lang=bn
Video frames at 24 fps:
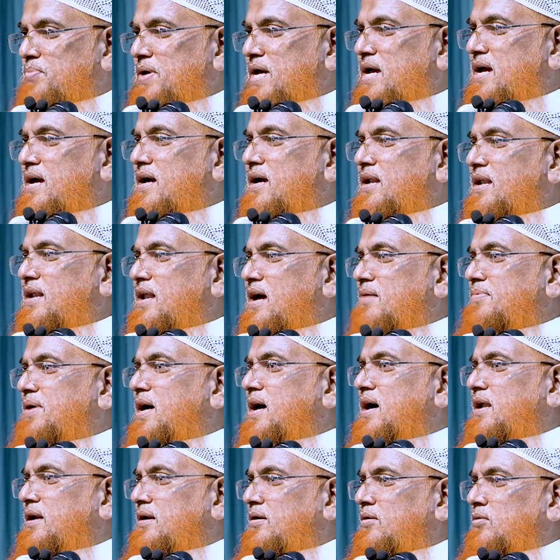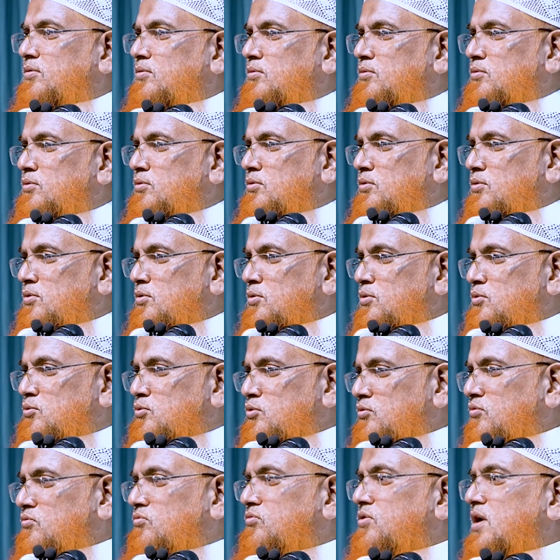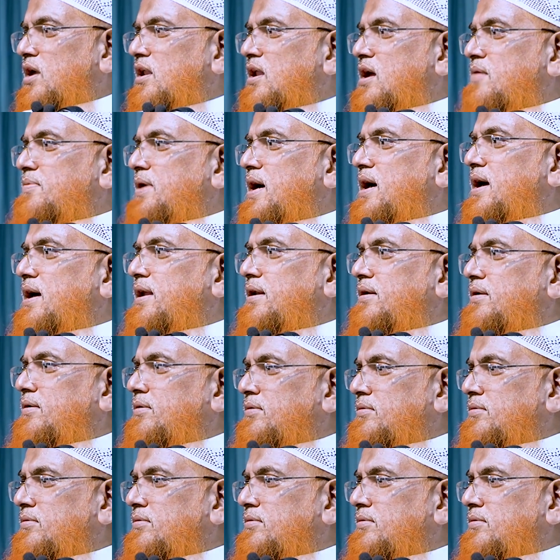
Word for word: ব্যাং লাভার কুত্তা লাভার